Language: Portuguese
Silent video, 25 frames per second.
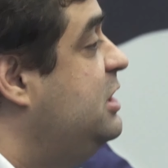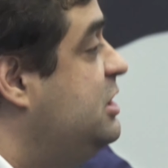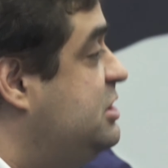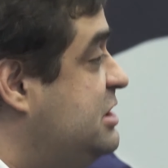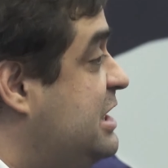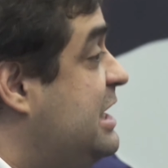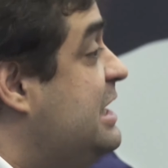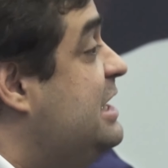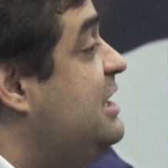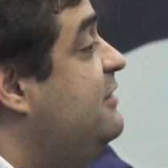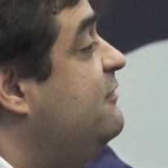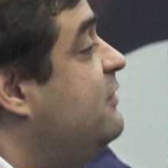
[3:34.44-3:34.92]
da
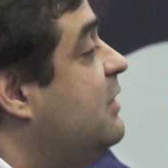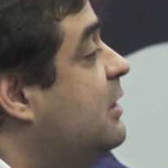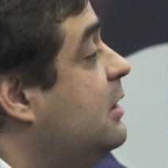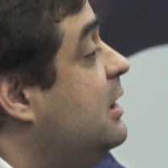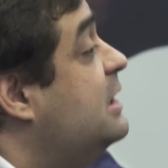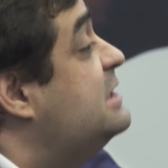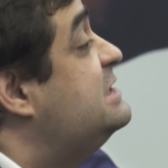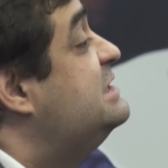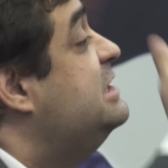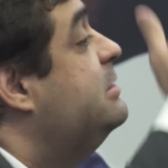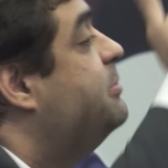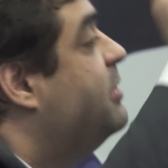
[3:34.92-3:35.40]
Liga, na
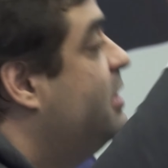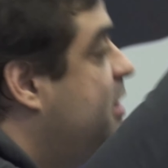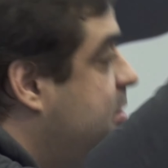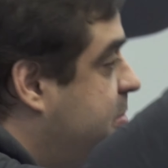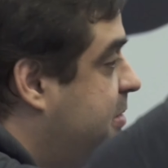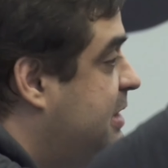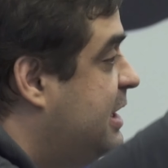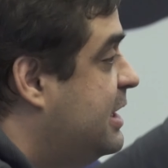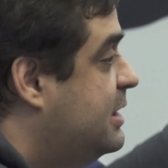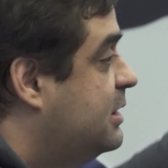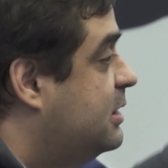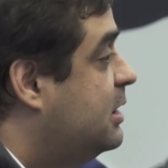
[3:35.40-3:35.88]
própria
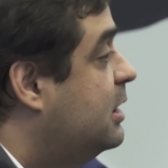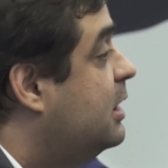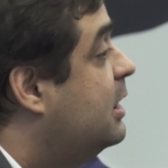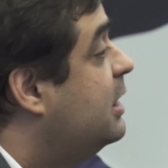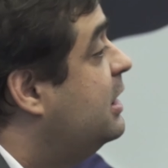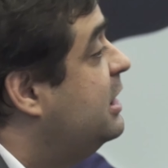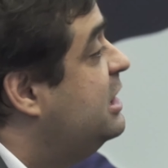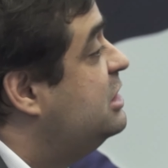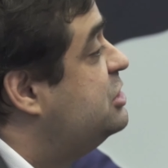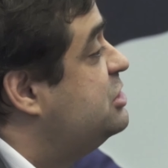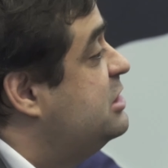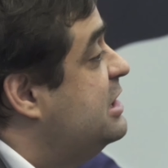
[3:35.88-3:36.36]

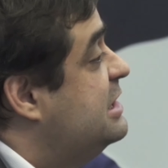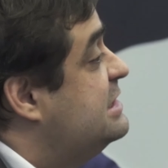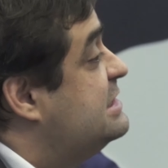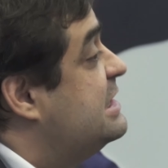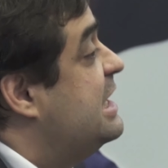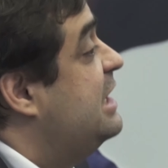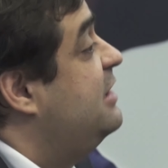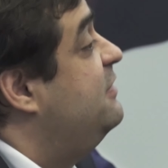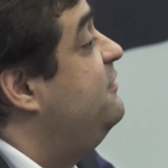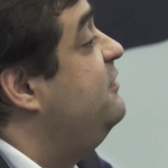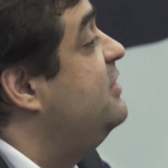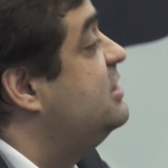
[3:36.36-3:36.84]
legislação, a
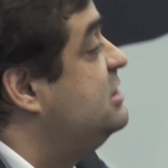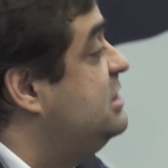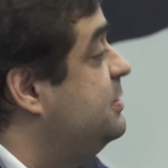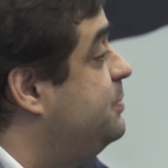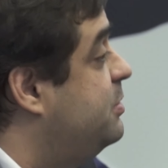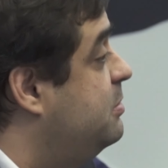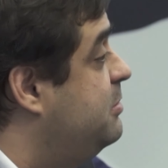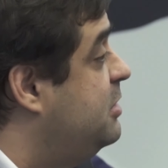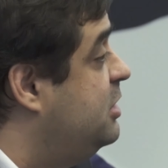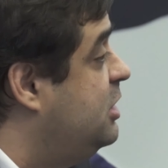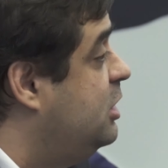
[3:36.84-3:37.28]
própria definição do